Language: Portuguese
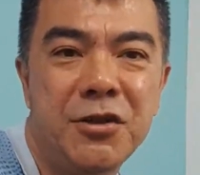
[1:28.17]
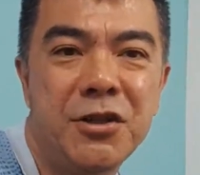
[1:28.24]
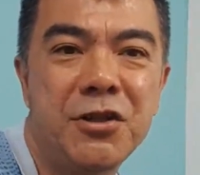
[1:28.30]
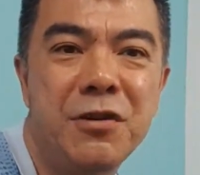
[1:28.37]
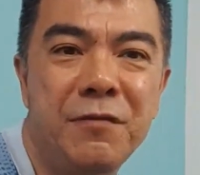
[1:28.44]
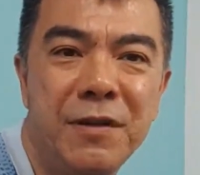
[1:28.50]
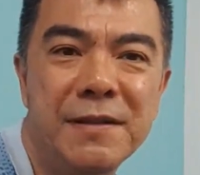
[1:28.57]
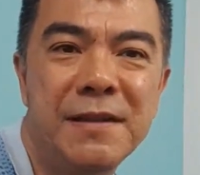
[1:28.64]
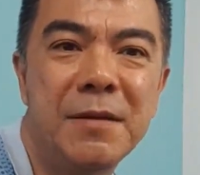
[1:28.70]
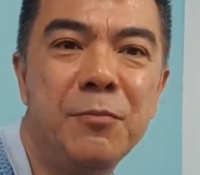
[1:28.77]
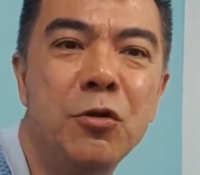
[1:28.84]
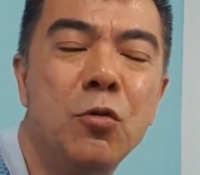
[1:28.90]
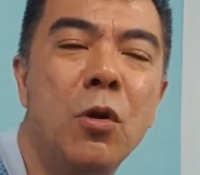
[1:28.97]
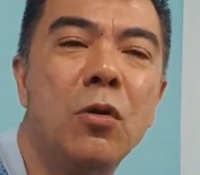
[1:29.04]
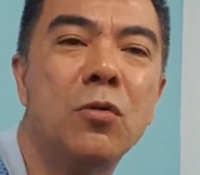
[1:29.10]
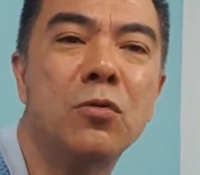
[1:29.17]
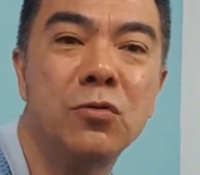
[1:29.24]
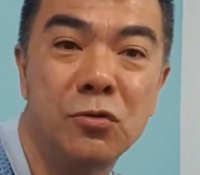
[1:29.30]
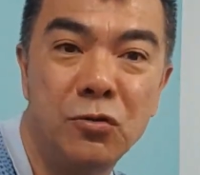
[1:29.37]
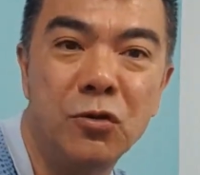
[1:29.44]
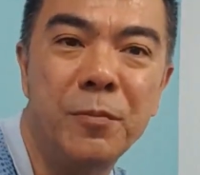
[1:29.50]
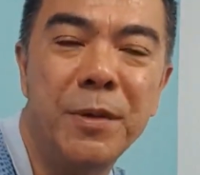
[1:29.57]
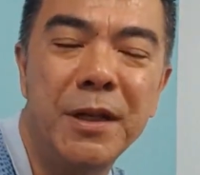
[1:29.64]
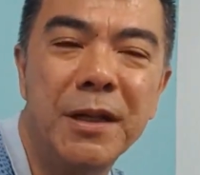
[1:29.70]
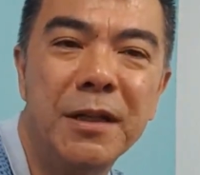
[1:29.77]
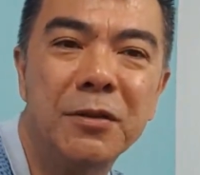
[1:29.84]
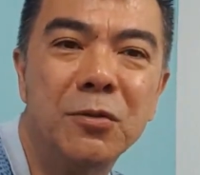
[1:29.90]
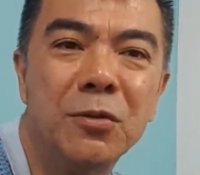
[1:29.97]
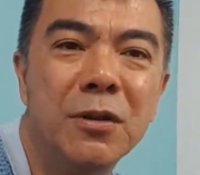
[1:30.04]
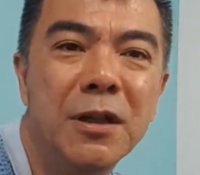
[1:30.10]
e a gente vê sempre o álcool nos
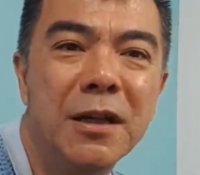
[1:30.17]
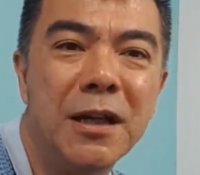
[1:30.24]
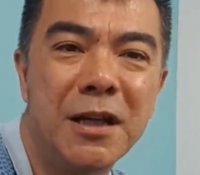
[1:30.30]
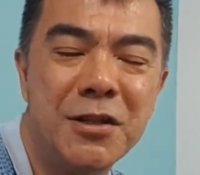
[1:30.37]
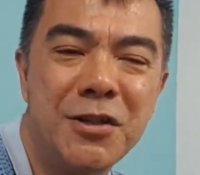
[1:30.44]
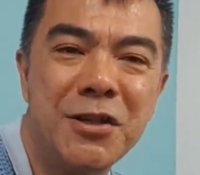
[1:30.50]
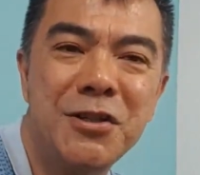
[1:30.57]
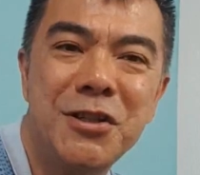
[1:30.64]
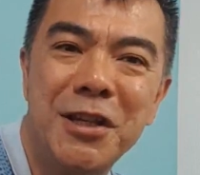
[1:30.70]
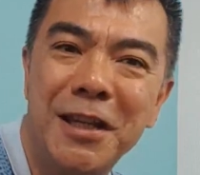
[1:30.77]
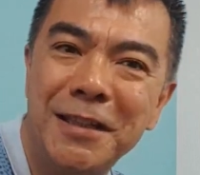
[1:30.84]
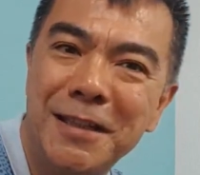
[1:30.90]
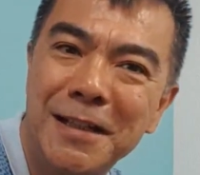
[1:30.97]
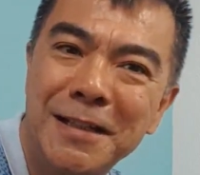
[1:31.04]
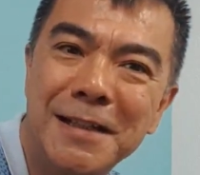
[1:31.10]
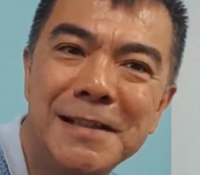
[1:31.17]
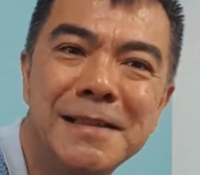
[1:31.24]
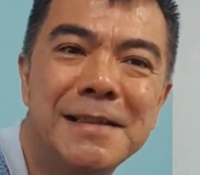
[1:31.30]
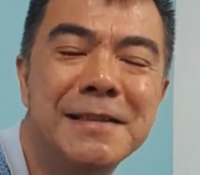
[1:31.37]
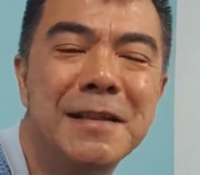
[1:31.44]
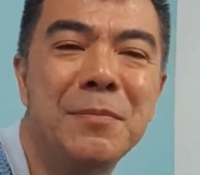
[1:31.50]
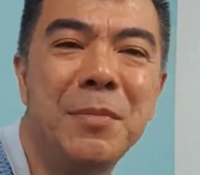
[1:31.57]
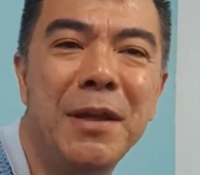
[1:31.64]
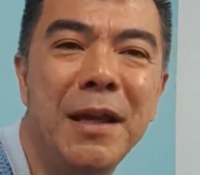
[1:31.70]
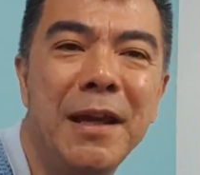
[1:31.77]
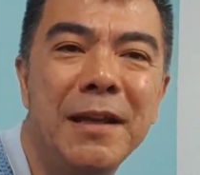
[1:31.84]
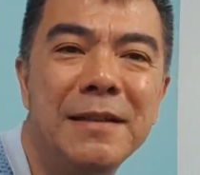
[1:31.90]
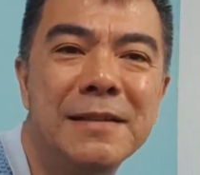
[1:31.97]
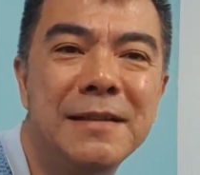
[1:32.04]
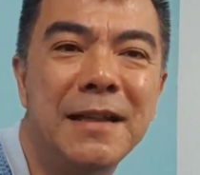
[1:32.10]
dominando, a gente entra nesses
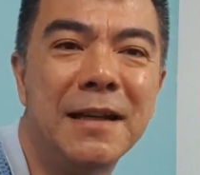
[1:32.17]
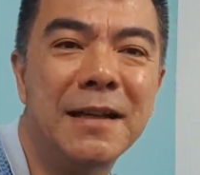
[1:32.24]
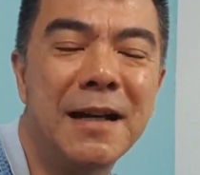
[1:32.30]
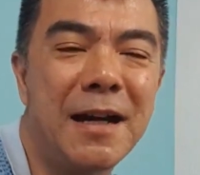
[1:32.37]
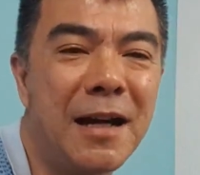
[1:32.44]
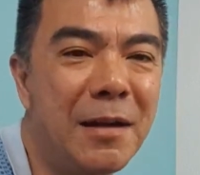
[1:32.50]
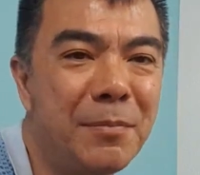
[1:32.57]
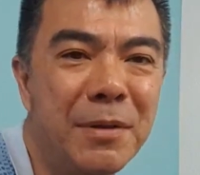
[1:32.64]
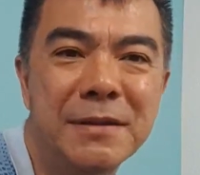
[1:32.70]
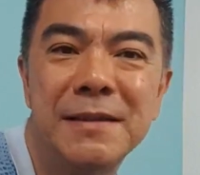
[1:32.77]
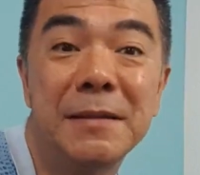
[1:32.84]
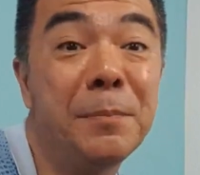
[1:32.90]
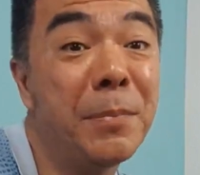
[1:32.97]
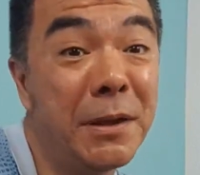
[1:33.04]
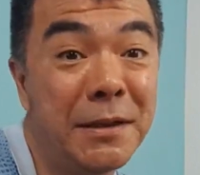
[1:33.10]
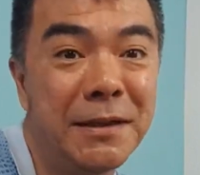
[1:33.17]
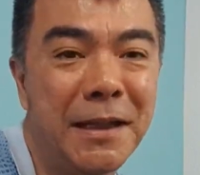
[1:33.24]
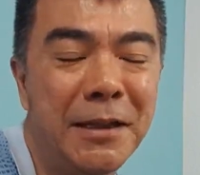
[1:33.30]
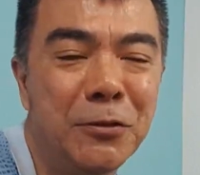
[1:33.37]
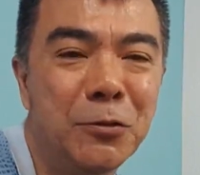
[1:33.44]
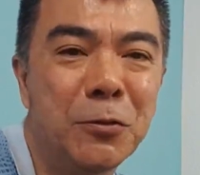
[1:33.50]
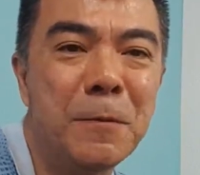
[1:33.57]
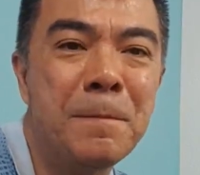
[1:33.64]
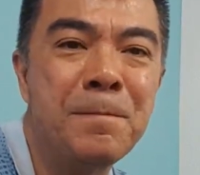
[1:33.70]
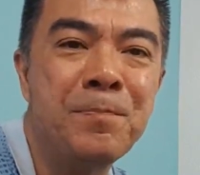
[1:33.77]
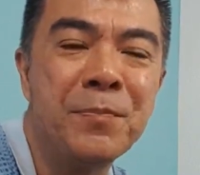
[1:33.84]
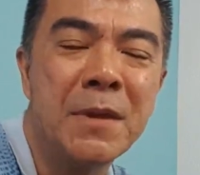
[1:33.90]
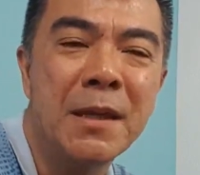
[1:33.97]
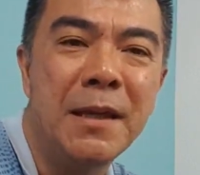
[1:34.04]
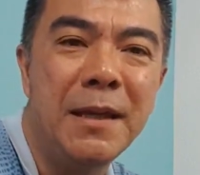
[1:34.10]
ambientes e acaba se perdendo.